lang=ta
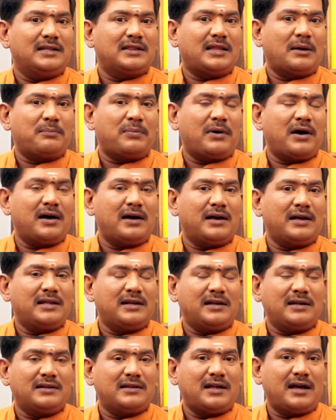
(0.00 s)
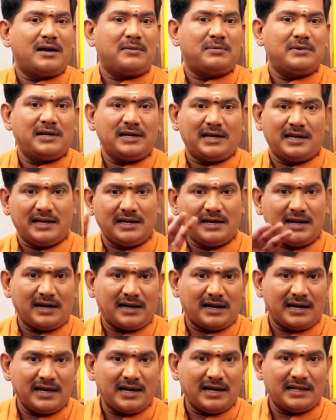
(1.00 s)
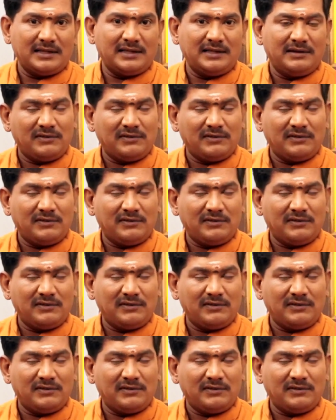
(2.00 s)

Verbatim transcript: தப்பாக இருக்குதா அப்படின்னு கேட்டிங்கன்னா கிடையாது